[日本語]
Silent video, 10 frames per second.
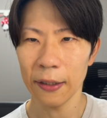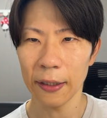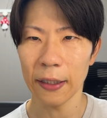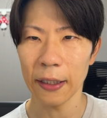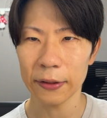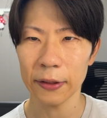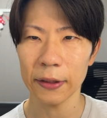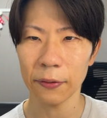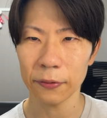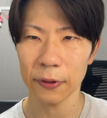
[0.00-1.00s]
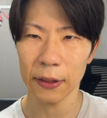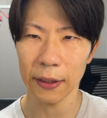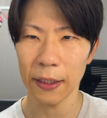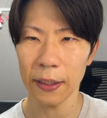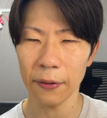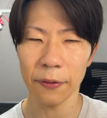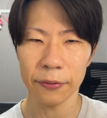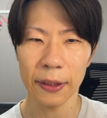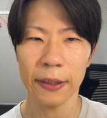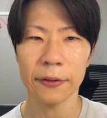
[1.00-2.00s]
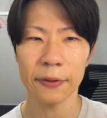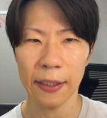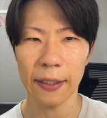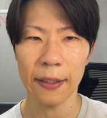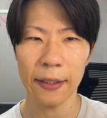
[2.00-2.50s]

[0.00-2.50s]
えー、そういったことに、えー、いろいろ触れてるんで、